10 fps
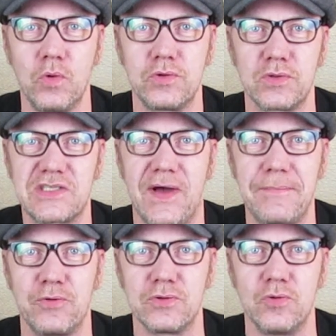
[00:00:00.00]
Motok
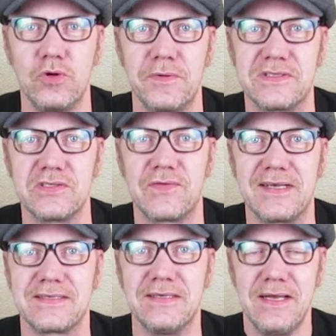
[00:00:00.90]
2.0
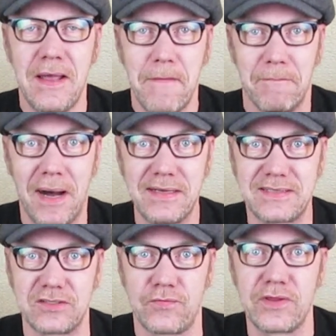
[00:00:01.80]
bzw.
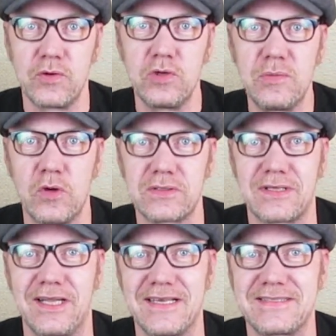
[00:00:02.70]
Masters of the Universe
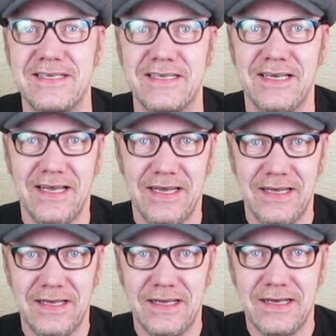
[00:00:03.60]
Classic
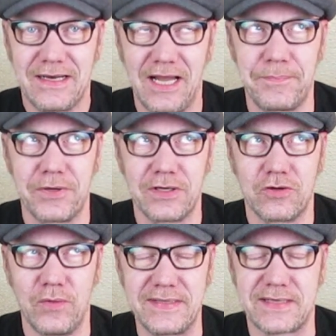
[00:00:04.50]
Club
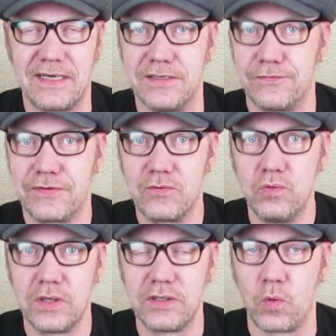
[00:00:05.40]
Grayskull
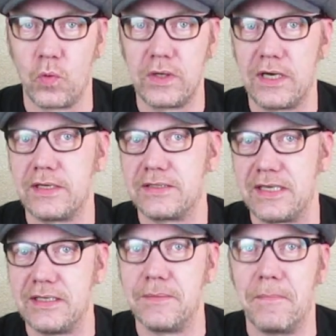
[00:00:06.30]
Figuren oder
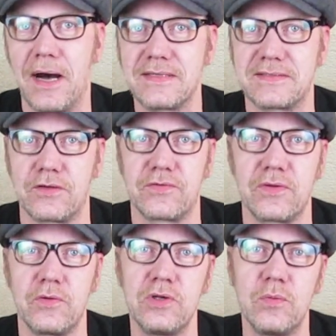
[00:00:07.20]
den Master of
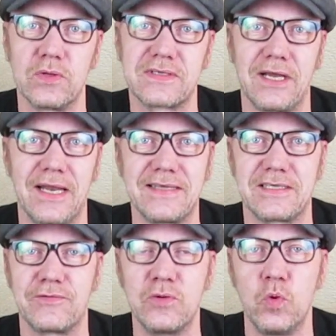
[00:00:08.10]
the Universe
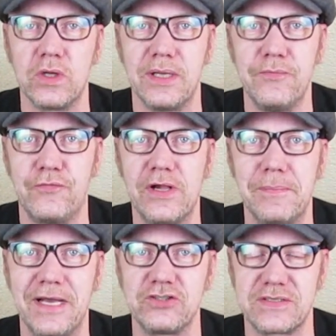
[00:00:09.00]
Classic Figuren im
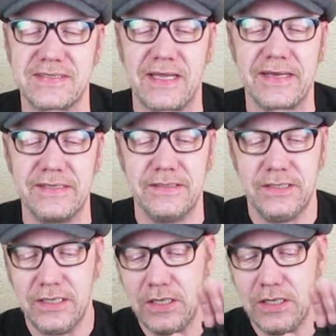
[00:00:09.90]
Filmation Style.